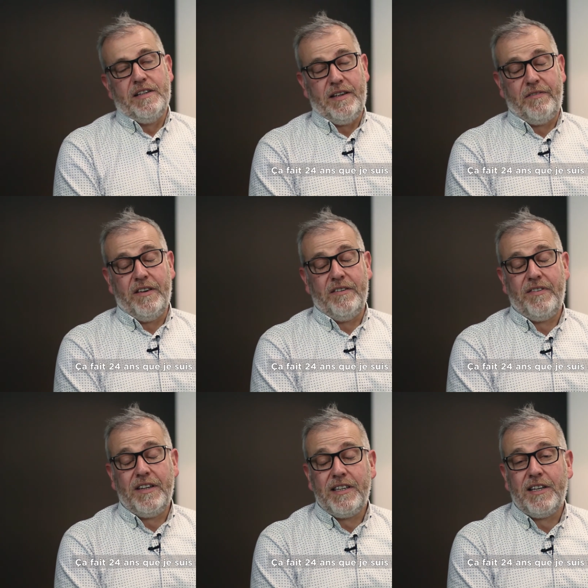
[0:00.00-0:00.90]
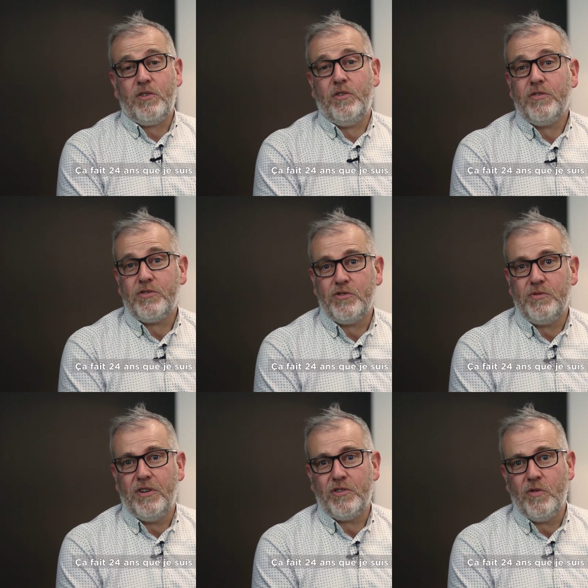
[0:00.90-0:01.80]
Ça fait 24 ans que je
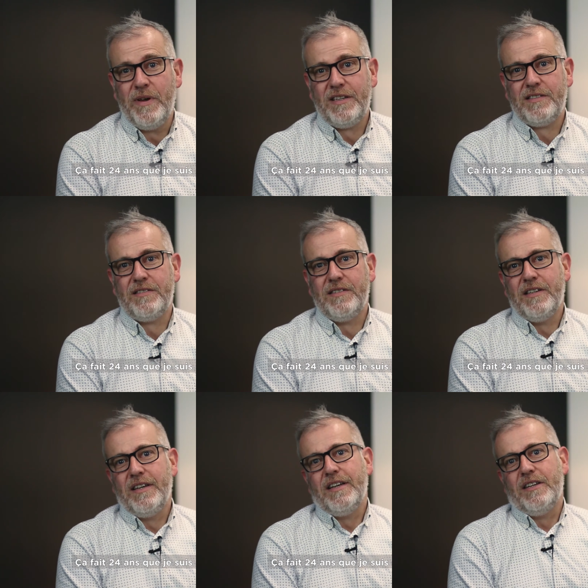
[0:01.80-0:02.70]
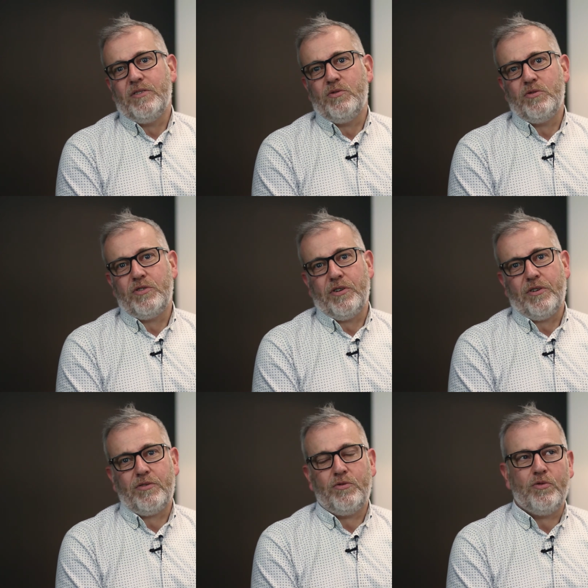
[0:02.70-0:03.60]
suis dans le commerce, donc
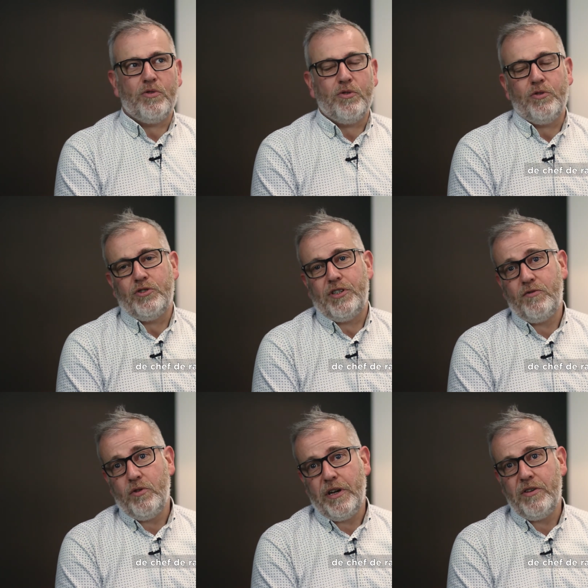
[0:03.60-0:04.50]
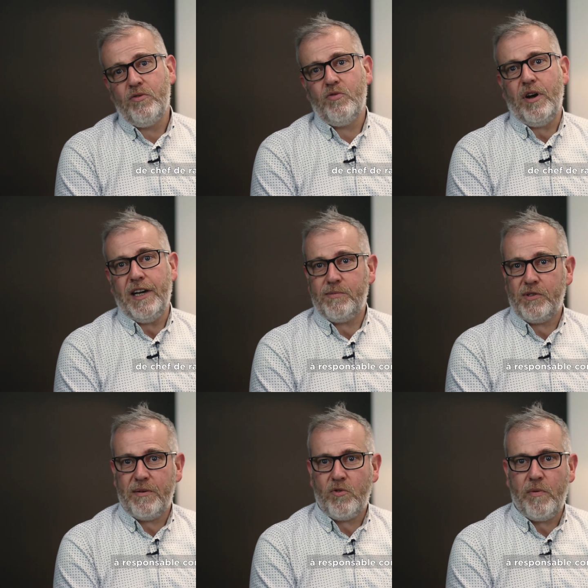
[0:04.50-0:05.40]
euh, de chef de rayon à
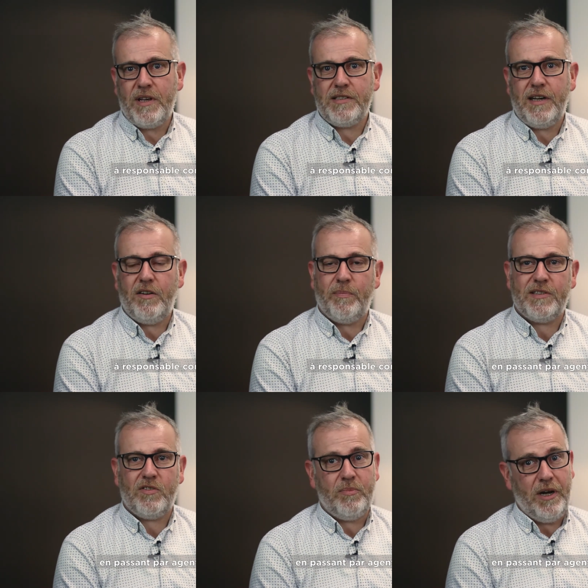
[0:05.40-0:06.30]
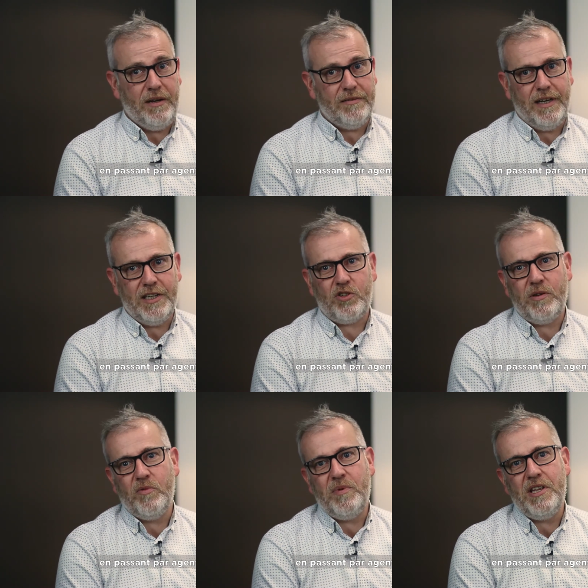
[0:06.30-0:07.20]
responsable commercial en passant par agent
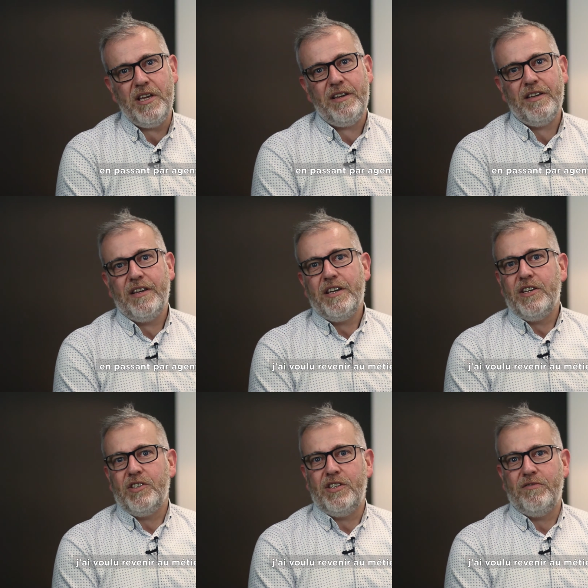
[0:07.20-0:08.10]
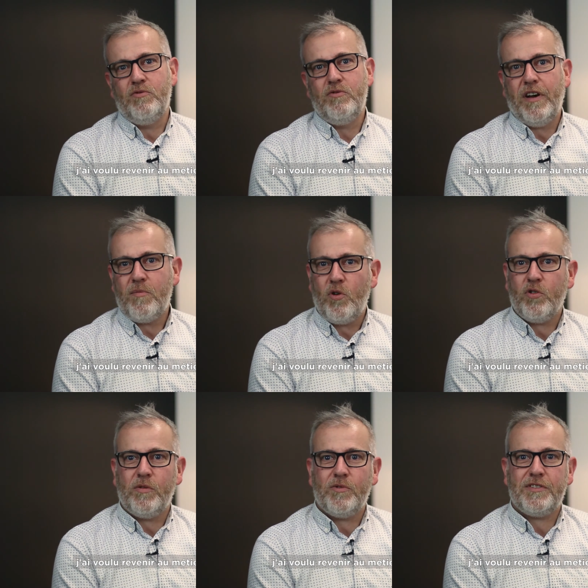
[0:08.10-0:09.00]
immobilier. J'ai voulu vraiment
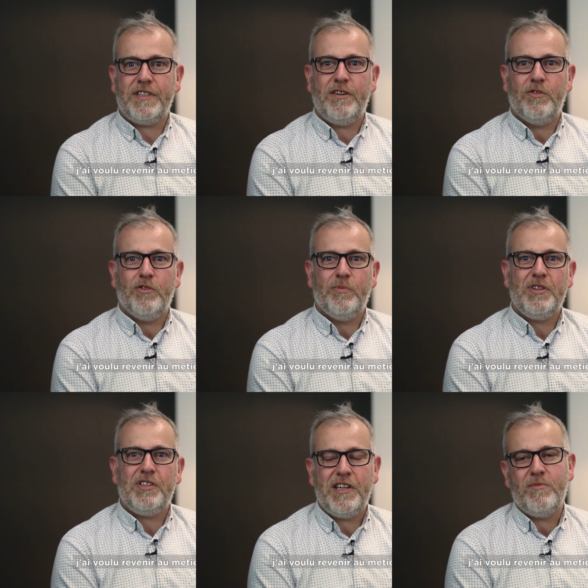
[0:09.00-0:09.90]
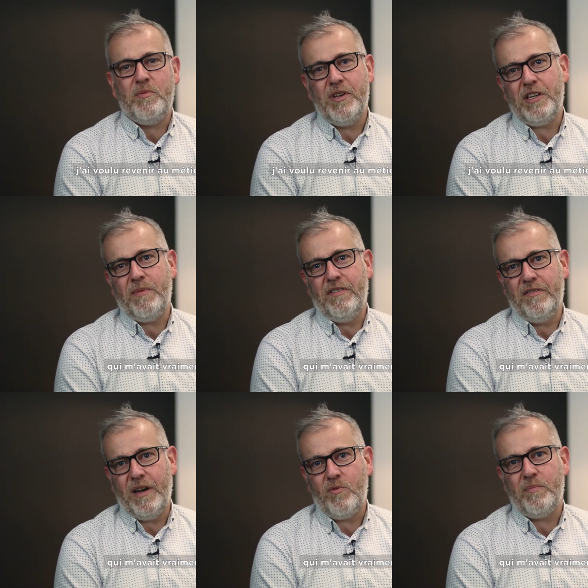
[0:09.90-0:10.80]
recommencer le métier de l'immobilier qui m'avait
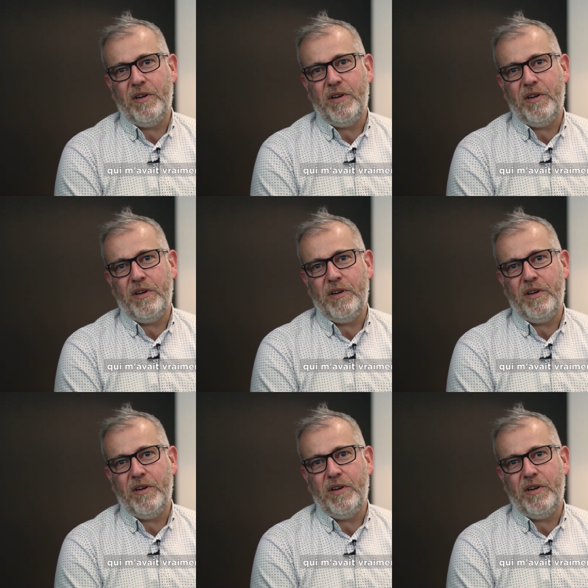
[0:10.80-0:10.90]
vraiment